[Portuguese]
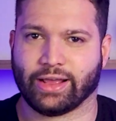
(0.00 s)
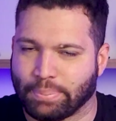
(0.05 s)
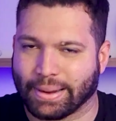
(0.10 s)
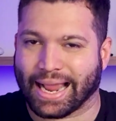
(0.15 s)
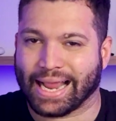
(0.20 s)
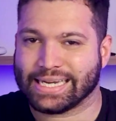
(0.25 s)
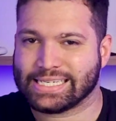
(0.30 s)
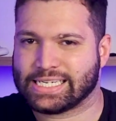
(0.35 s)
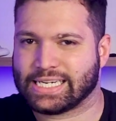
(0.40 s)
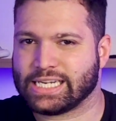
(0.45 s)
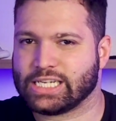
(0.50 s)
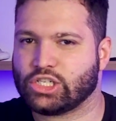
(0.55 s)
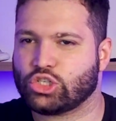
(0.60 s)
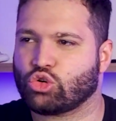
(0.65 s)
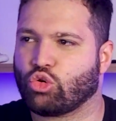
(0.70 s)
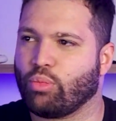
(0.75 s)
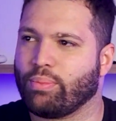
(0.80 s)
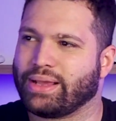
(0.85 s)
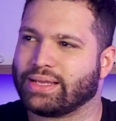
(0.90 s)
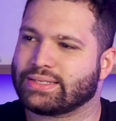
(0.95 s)
Para a gente
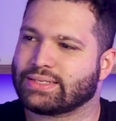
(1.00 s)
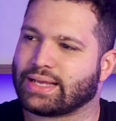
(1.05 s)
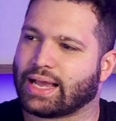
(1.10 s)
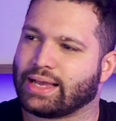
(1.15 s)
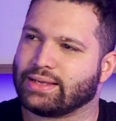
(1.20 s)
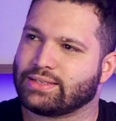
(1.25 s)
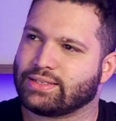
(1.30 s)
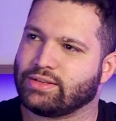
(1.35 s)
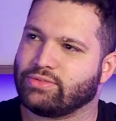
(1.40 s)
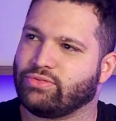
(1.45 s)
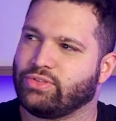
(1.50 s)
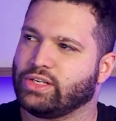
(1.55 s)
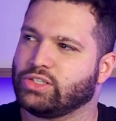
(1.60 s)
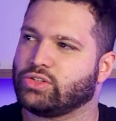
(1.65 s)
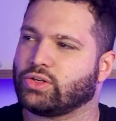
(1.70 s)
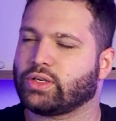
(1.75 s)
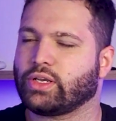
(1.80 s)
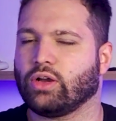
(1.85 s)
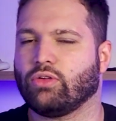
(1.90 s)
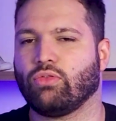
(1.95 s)
começar esse
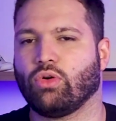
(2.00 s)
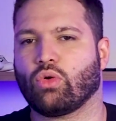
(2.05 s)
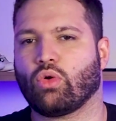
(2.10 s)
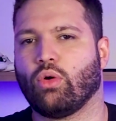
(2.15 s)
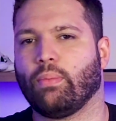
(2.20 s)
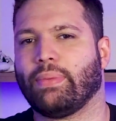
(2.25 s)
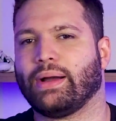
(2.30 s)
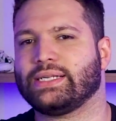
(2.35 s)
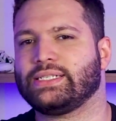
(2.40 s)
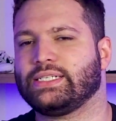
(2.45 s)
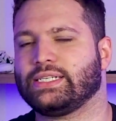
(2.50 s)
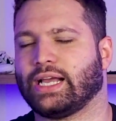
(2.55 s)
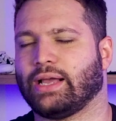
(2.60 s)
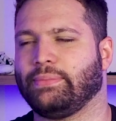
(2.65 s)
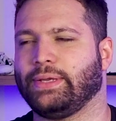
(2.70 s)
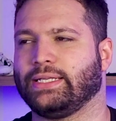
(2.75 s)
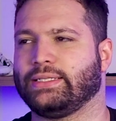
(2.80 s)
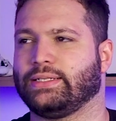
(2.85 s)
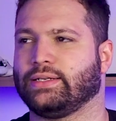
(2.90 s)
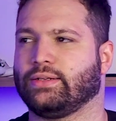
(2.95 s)
vídeo aqui, eu vou compartilhar
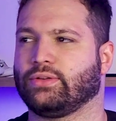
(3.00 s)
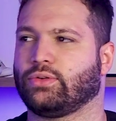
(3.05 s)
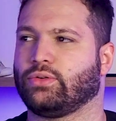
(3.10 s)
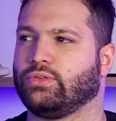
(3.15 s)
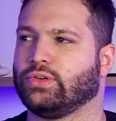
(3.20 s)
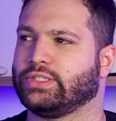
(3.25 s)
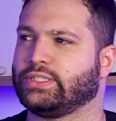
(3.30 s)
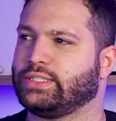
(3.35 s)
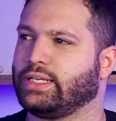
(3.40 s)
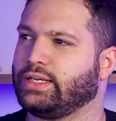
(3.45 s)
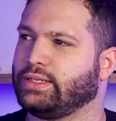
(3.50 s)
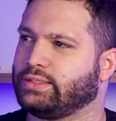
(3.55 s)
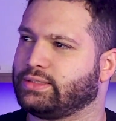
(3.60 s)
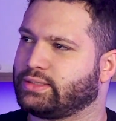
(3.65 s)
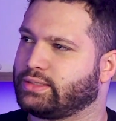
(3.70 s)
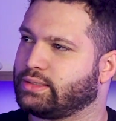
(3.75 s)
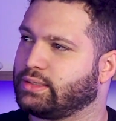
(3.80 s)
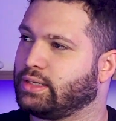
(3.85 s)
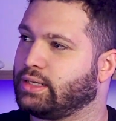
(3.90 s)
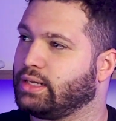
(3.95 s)
minha tela com
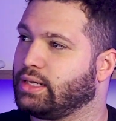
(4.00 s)
vocês.